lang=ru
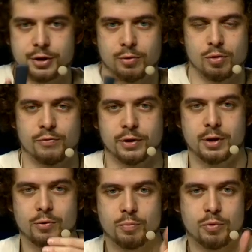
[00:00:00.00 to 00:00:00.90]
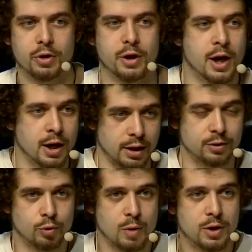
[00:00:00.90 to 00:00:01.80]
игроков одного поля,
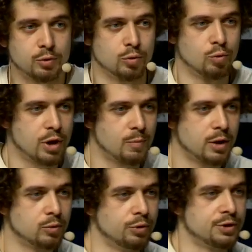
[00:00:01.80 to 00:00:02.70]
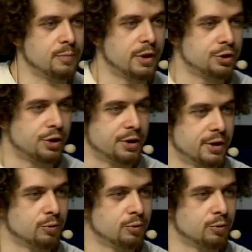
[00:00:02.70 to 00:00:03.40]
одну команду, другую команду и снимаешь тренера